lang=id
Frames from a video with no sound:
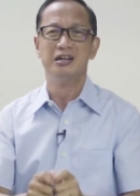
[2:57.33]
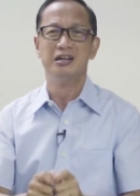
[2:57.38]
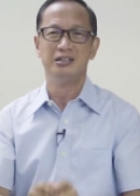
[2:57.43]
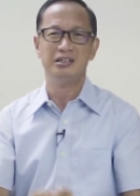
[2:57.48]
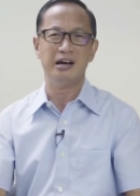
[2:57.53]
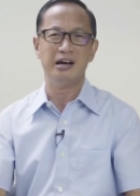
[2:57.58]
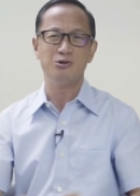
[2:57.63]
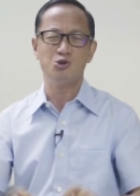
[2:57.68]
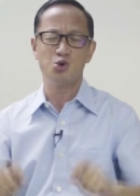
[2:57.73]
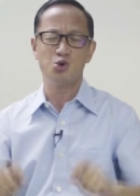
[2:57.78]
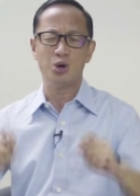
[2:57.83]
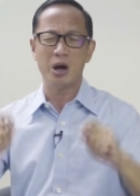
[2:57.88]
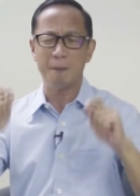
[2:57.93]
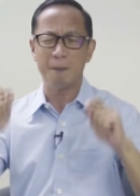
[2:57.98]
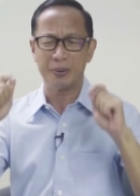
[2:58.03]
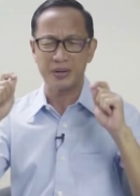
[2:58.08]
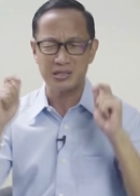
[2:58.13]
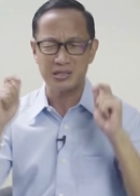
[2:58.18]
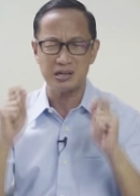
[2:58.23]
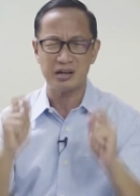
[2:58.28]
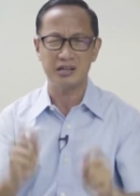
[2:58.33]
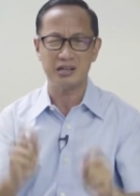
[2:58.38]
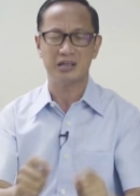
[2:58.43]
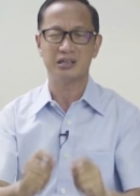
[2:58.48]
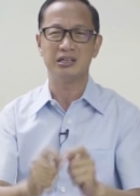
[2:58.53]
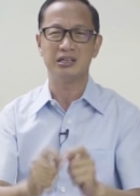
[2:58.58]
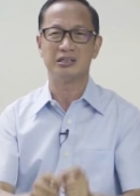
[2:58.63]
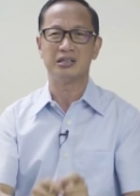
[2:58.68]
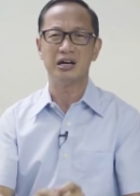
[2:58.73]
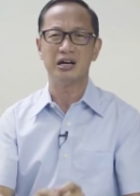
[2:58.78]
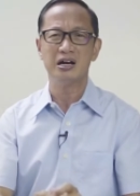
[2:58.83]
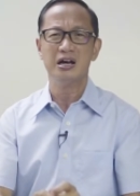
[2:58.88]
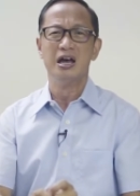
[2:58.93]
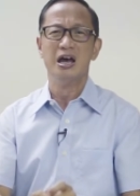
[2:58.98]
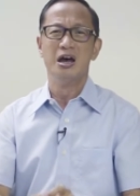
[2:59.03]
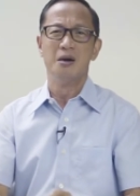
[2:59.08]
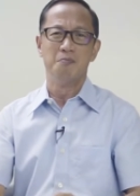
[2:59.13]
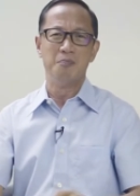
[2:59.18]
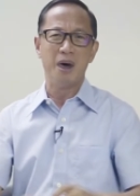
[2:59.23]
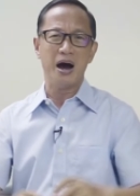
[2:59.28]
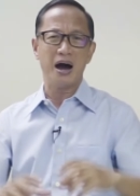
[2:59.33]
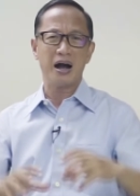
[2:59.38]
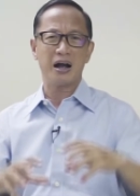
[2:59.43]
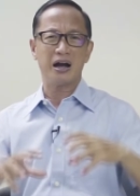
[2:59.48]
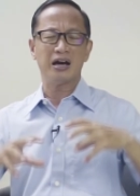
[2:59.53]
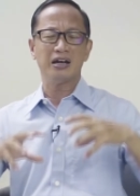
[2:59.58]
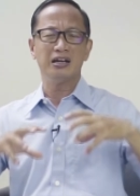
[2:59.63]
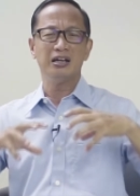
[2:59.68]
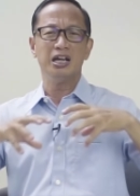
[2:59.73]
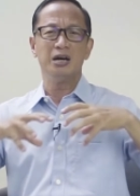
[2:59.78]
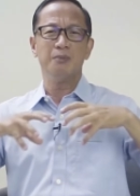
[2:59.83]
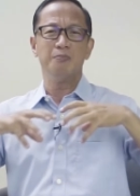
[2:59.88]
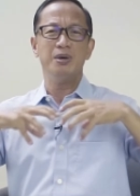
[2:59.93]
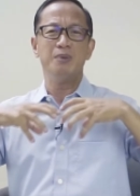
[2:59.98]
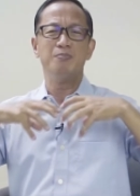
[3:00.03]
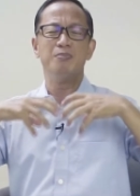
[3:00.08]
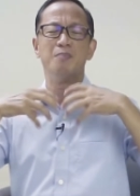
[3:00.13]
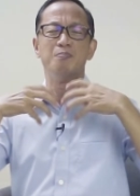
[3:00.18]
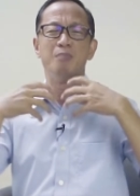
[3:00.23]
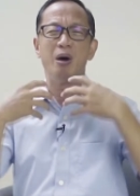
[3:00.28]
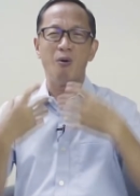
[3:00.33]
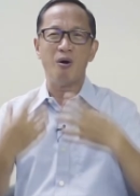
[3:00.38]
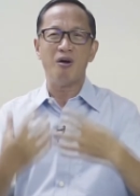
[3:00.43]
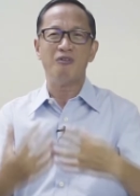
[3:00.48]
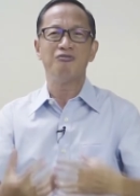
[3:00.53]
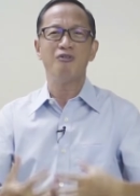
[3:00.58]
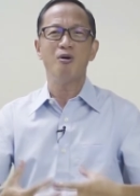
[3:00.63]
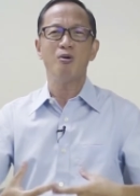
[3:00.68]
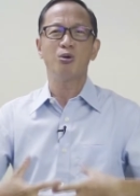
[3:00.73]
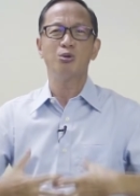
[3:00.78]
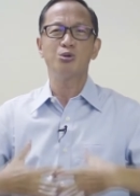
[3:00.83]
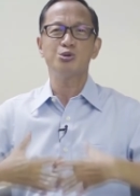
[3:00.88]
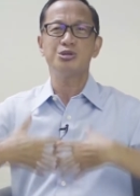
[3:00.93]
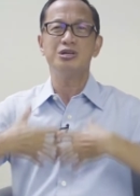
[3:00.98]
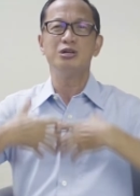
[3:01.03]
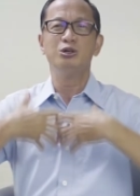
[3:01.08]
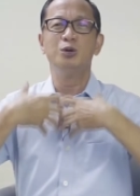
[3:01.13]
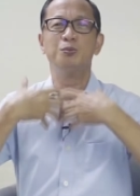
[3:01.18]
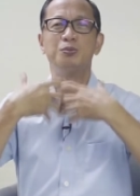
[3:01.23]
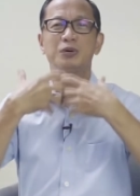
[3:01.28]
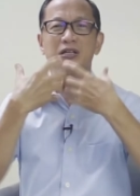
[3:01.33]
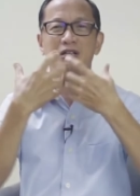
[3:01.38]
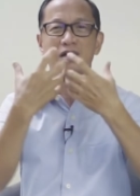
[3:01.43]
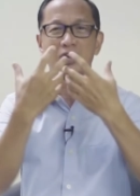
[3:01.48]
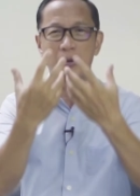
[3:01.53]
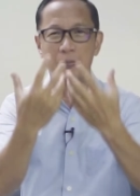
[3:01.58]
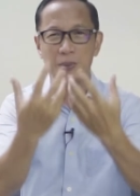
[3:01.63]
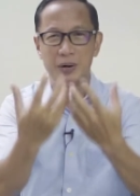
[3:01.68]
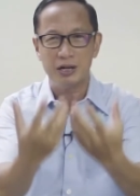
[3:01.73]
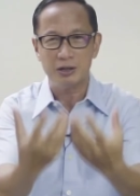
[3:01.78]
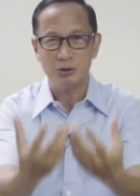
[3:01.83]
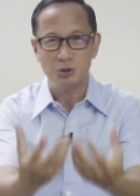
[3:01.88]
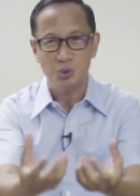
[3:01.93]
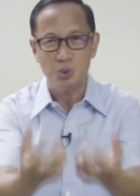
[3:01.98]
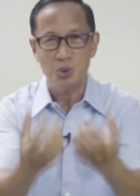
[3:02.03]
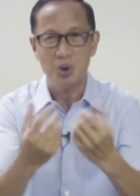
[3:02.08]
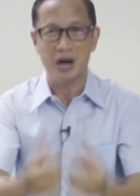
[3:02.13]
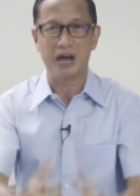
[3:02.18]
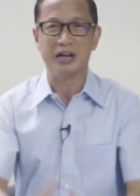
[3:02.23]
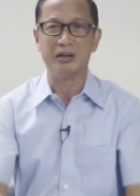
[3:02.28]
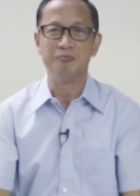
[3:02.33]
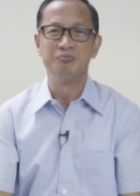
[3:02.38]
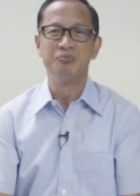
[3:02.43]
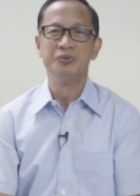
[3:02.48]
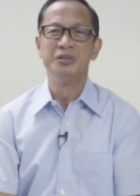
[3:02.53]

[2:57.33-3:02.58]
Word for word: dan juga percaya kita bahkan lebih membawa fokus hidup kita kepada Tuhan